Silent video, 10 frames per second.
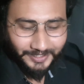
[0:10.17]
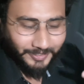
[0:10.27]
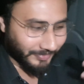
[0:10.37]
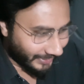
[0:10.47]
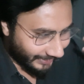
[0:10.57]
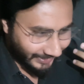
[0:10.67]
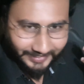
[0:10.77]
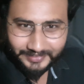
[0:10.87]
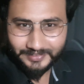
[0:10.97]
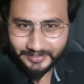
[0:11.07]
हैं और मैंने
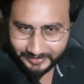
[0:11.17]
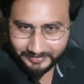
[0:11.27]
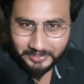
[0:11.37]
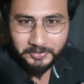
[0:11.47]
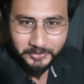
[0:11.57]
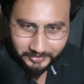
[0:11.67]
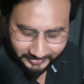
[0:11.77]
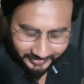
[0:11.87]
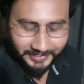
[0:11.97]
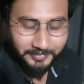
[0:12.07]
ये स्त्री हुई हुई
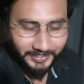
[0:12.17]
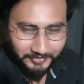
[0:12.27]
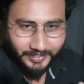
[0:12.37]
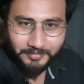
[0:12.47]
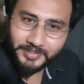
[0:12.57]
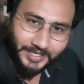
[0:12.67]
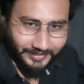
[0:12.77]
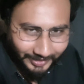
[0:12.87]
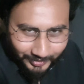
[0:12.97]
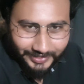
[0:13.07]
शर्ट पहनी हुई है मेरा
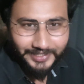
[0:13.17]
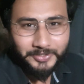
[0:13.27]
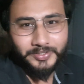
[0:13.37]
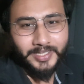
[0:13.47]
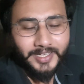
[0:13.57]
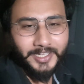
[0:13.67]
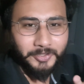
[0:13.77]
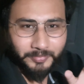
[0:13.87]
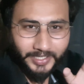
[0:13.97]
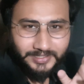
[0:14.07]
तैयार होना यही होता है
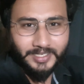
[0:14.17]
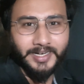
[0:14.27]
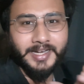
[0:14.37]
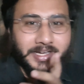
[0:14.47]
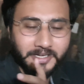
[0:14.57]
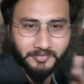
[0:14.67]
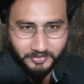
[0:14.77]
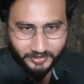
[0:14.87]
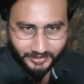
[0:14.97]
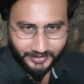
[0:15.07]
तो भाई जा रहा है इंटरव्यू
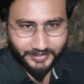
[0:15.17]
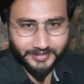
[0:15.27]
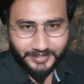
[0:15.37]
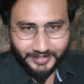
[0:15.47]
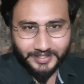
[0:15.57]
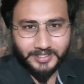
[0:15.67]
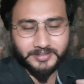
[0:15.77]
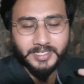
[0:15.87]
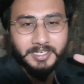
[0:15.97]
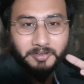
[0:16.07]
देना ठीक है
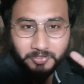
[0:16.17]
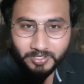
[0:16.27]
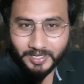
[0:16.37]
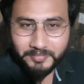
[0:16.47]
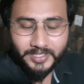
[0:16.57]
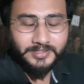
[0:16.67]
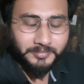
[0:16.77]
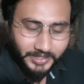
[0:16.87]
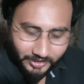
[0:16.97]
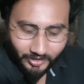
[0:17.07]
इंटरव्यू कहाँ पे है
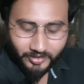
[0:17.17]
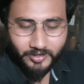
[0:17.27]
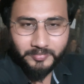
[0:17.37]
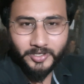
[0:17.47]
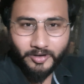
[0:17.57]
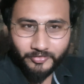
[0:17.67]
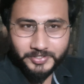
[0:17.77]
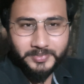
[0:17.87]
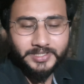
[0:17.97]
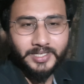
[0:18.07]
जमीन डॉट कॉम के ऑफिस
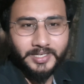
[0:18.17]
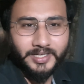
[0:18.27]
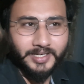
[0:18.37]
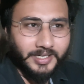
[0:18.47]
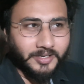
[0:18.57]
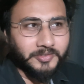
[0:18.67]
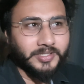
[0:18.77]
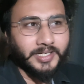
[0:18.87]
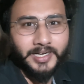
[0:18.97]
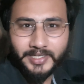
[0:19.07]
में जाना है इंटरव्यू
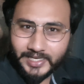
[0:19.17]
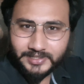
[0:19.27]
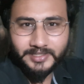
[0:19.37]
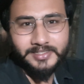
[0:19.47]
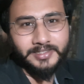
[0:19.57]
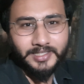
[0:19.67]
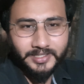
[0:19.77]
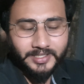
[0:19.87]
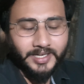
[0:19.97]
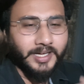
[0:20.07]
देना है टेली सेल्स के लिए